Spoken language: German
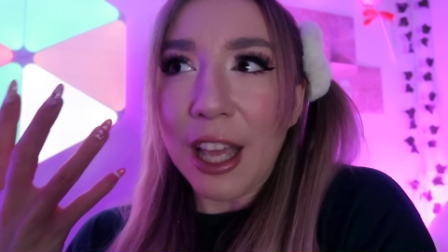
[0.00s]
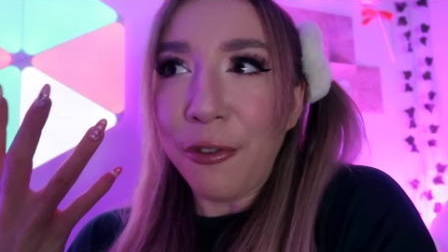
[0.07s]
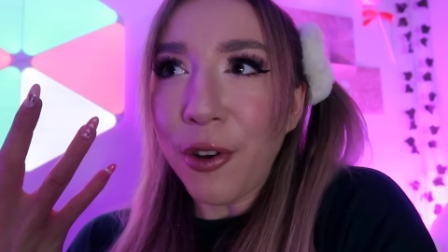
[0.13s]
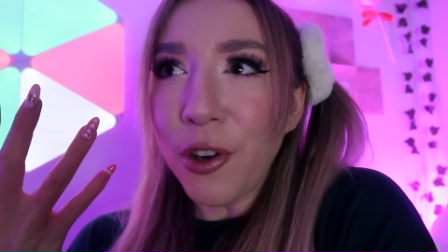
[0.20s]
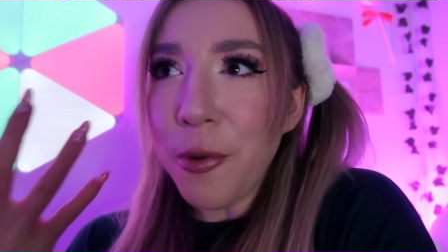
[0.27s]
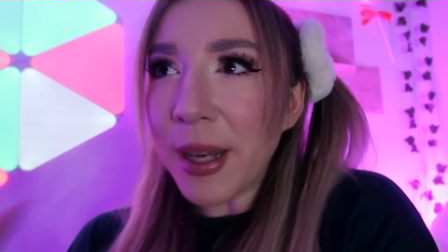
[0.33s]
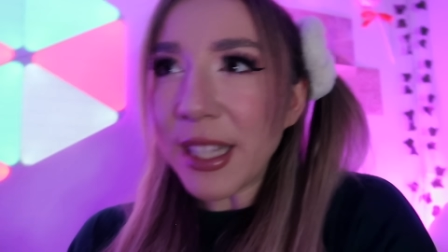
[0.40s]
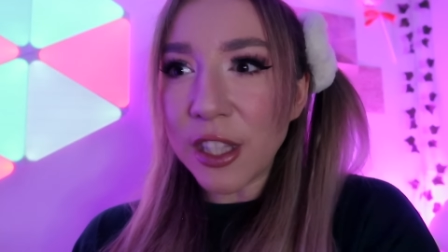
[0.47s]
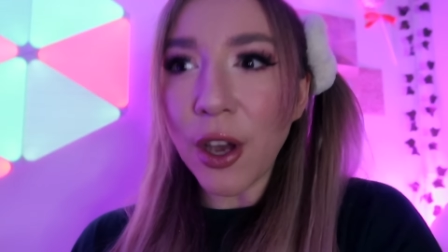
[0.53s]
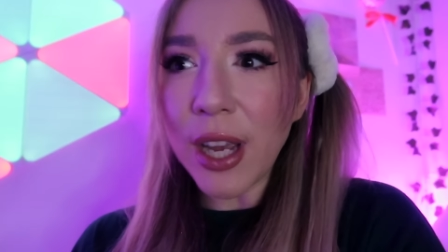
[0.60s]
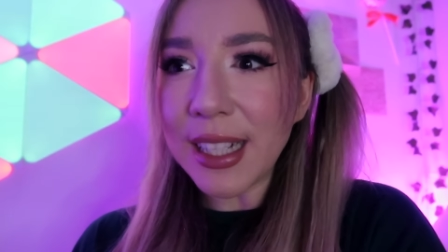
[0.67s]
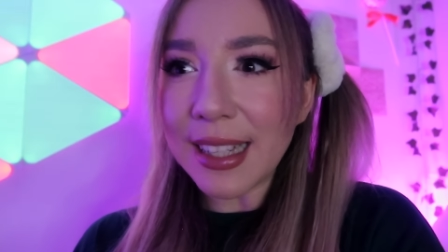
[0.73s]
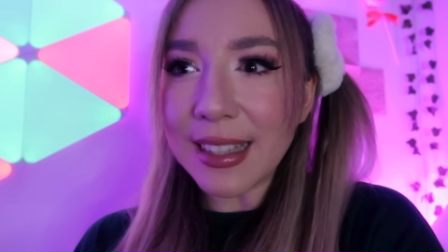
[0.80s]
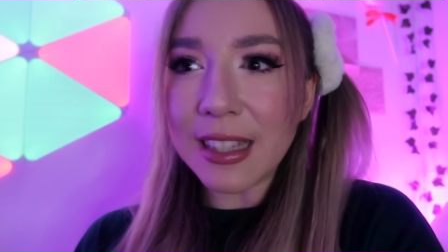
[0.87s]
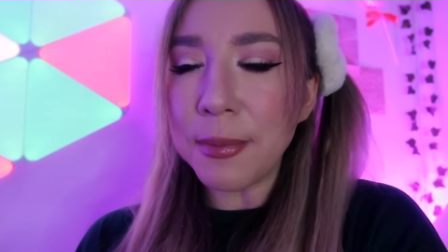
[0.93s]
davon
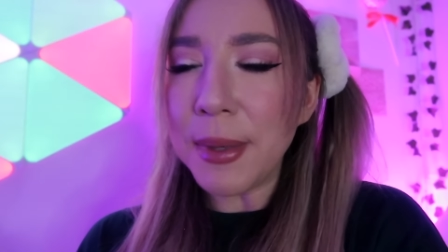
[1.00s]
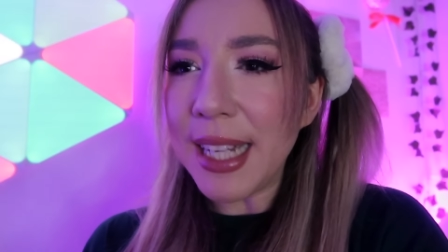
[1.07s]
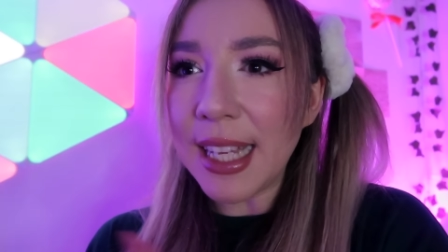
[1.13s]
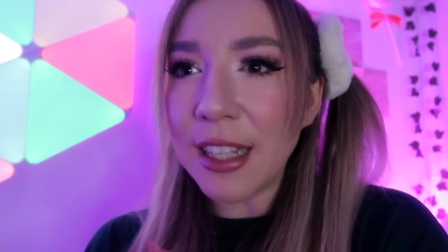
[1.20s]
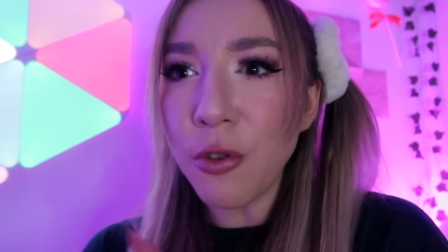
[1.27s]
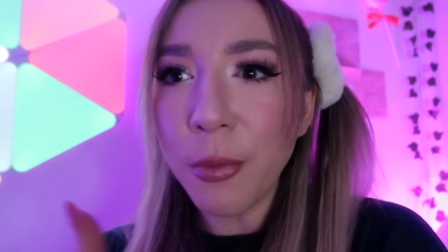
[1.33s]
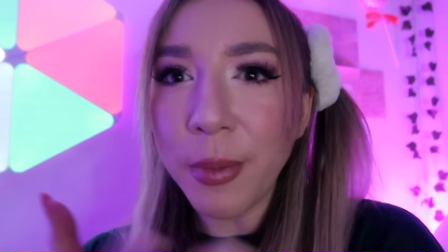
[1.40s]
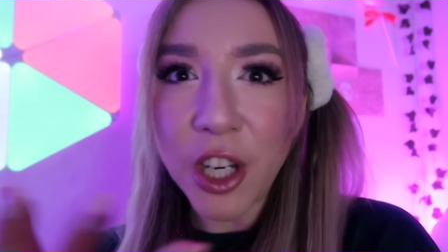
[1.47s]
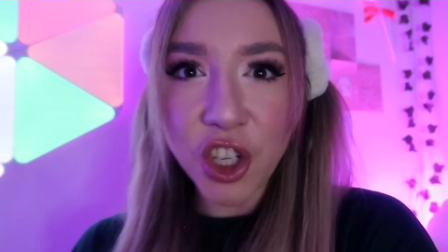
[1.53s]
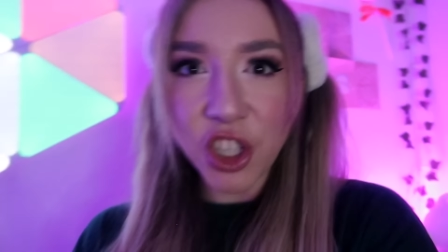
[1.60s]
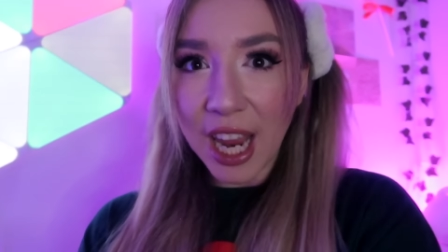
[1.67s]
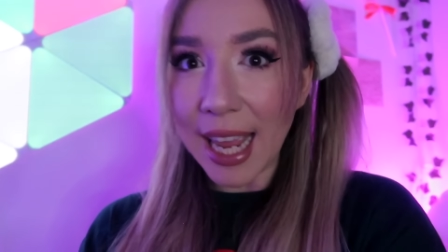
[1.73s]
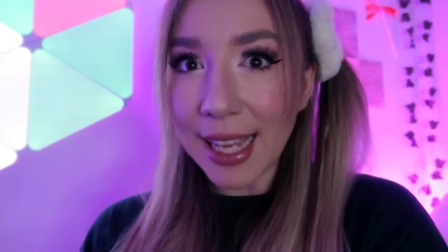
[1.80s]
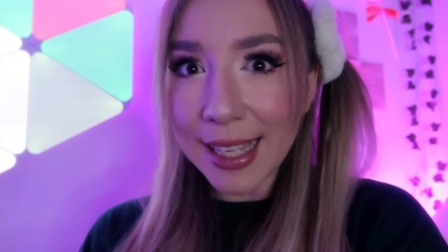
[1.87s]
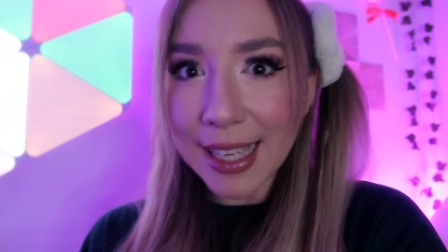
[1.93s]
überzeugen, dass es mir nicht nur um
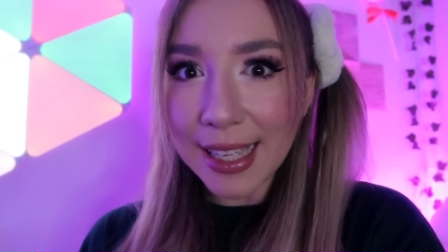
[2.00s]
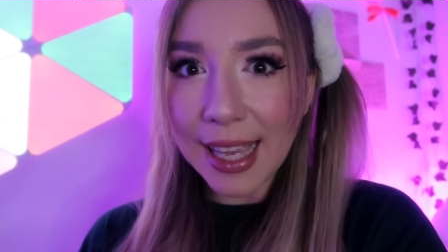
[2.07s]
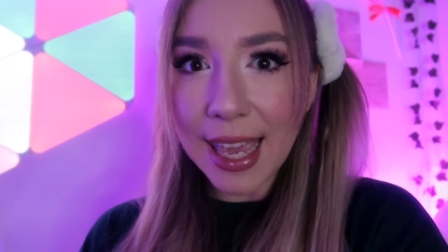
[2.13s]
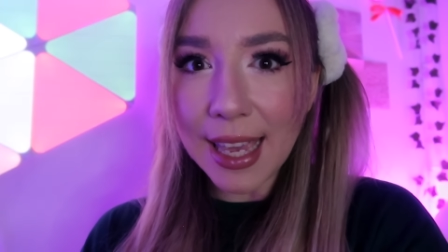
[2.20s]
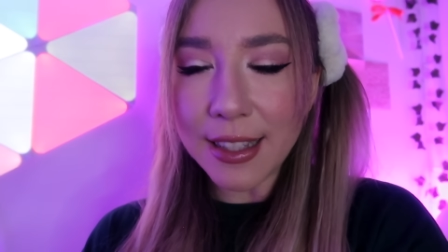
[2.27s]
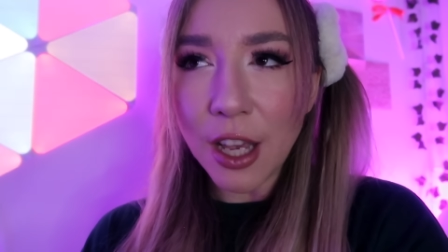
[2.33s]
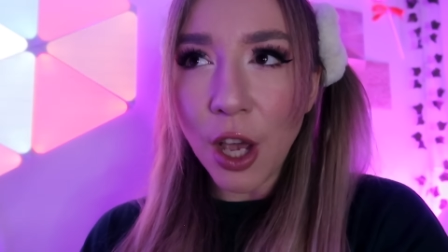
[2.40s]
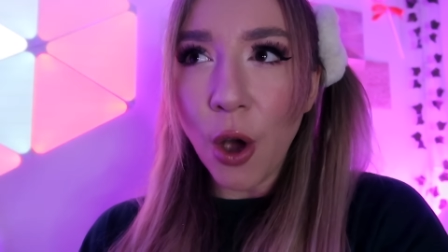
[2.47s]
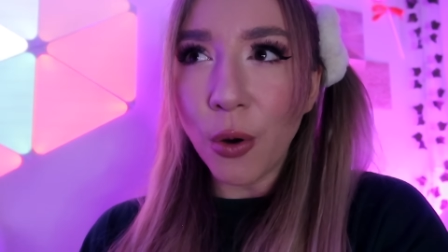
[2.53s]
Geschenke geht